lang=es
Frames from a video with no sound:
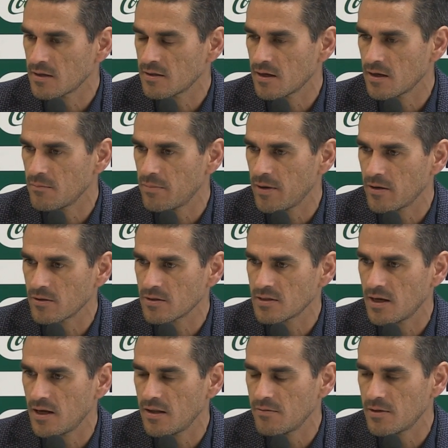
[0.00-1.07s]
están en paro, que
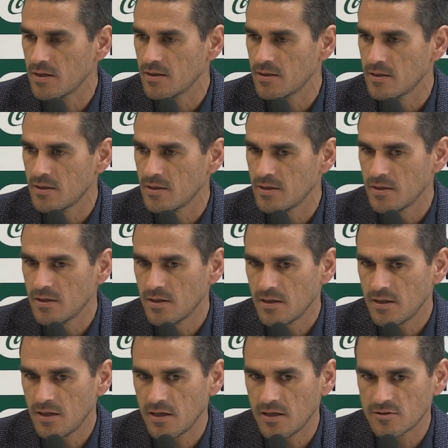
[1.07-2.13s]
están libres,
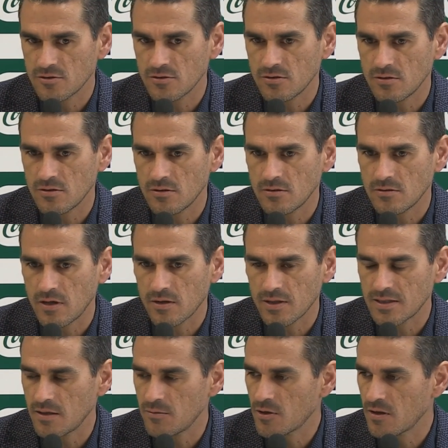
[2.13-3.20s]
y en eso ahora
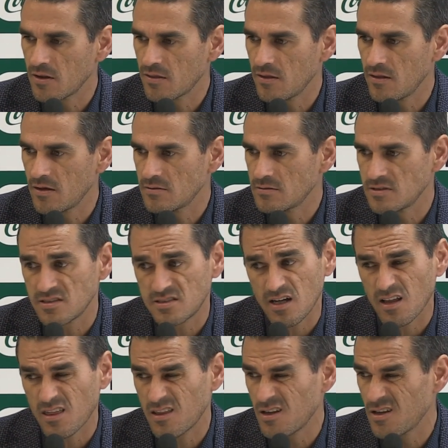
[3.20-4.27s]
tenemos que decidir. Si se
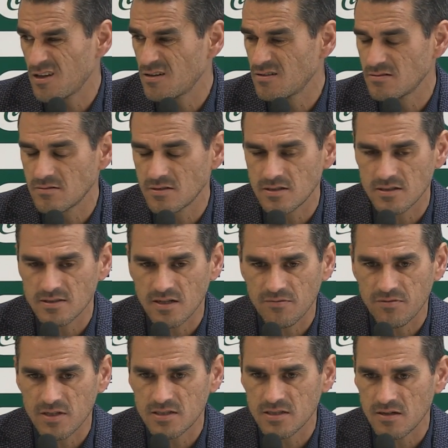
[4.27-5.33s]
hace esa
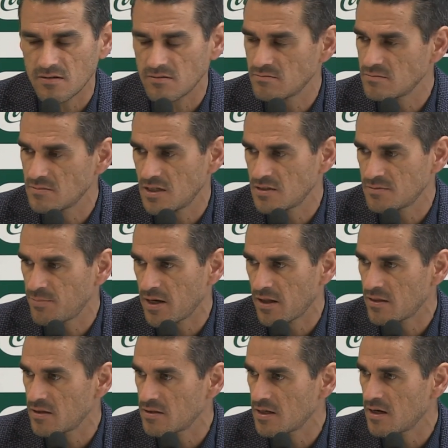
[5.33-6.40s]
ficha es para
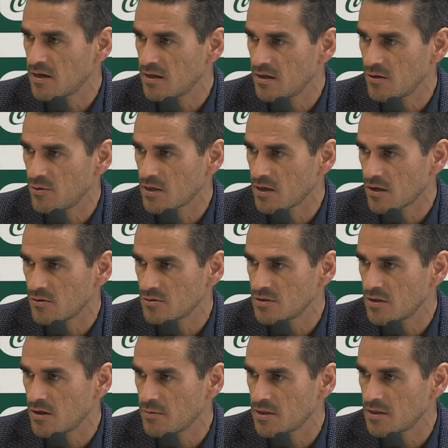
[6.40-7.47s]
centrar, es única y
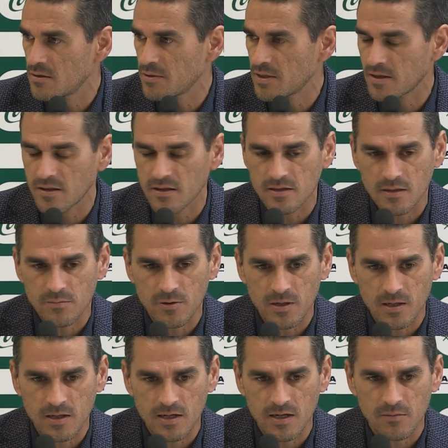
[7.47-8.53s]
exclusivamente para centrar
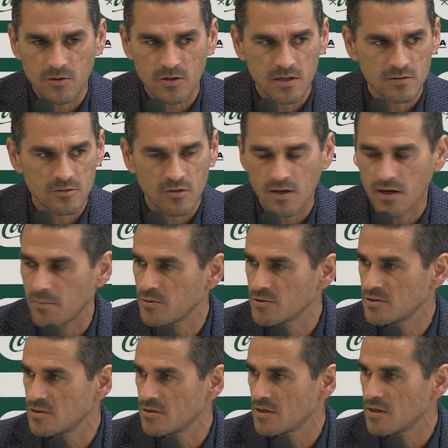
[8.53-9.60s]
porque creemos que en todas las
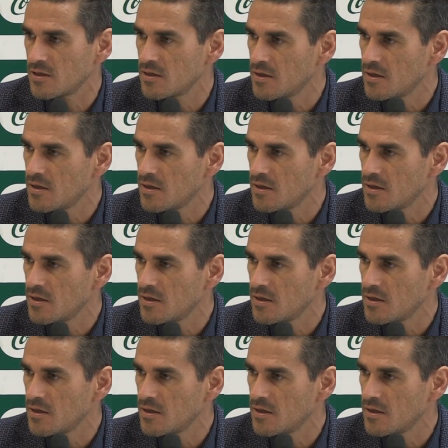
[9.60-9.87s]
posiciones